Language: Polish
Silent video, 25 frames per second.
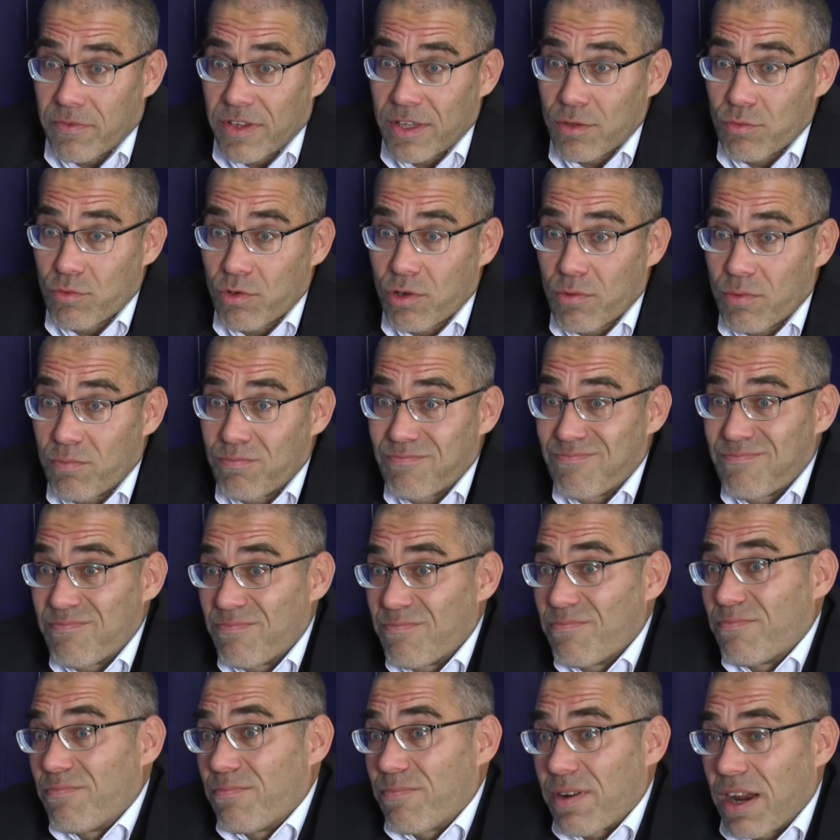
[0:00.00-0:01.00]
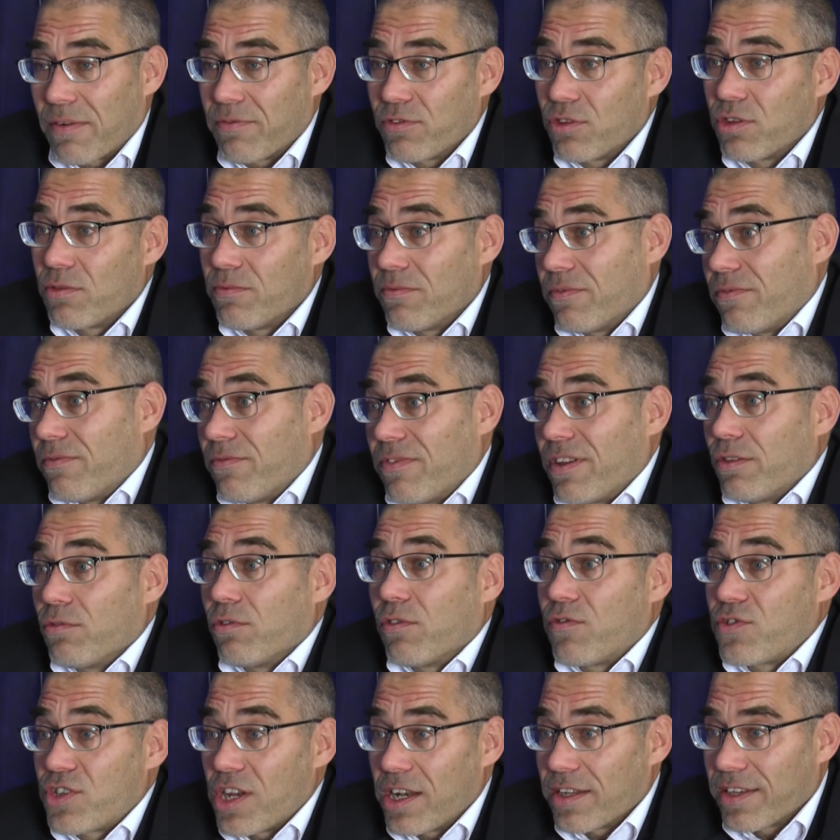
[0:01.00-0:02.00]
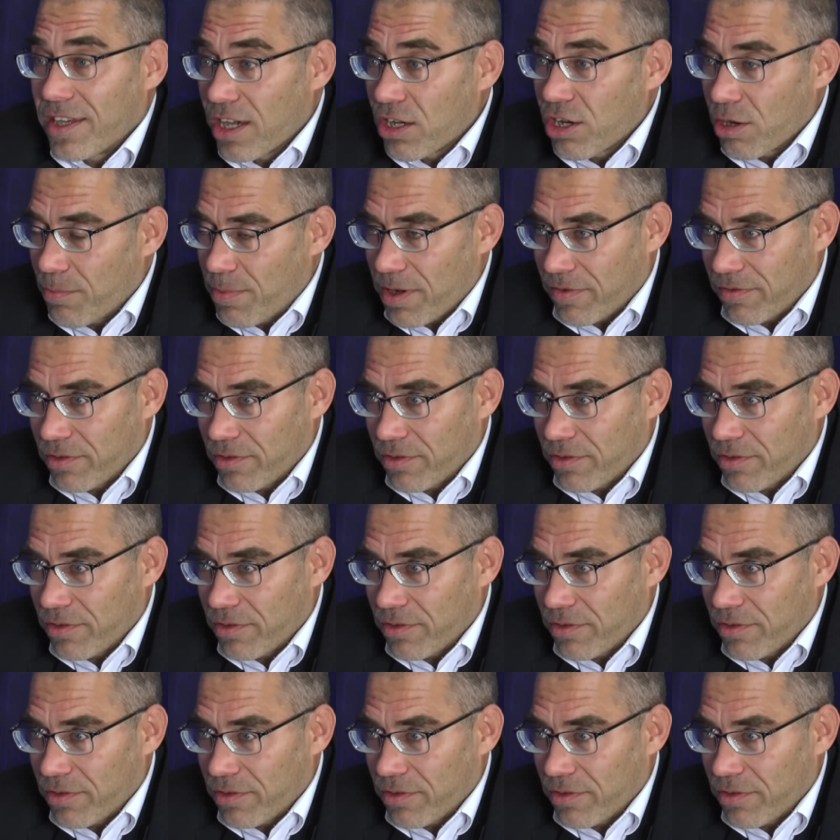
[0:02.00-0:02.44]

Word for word: według według wszelkiego